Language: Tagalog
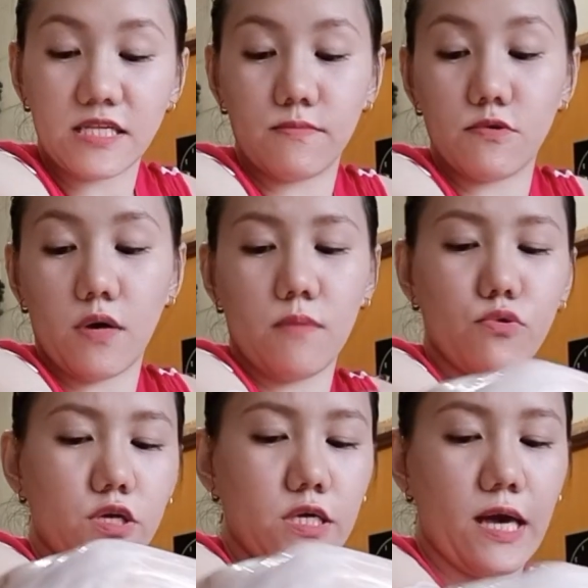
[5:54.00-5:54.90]
mo yung
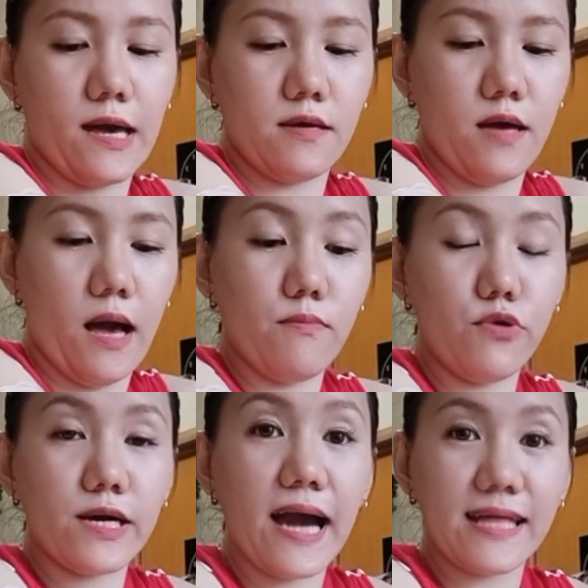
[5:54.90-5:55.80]
amoy niya. Amoy
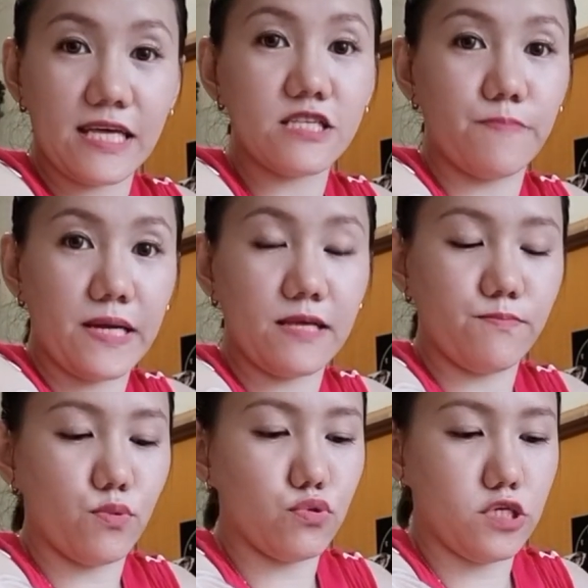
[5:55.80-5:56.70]
gatas pa rin
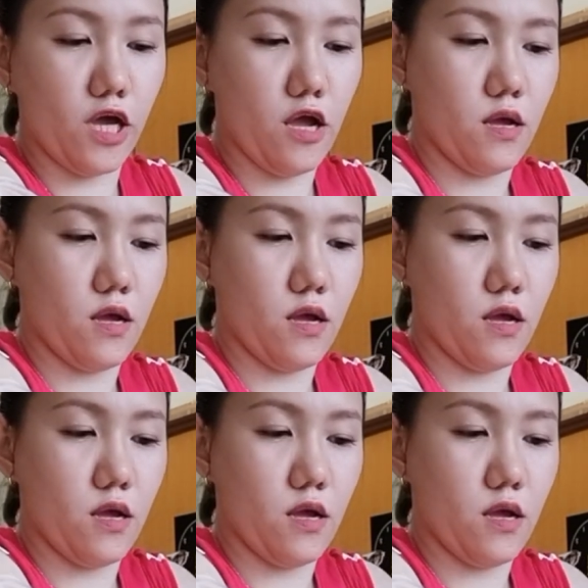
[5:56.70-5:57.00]
po siya.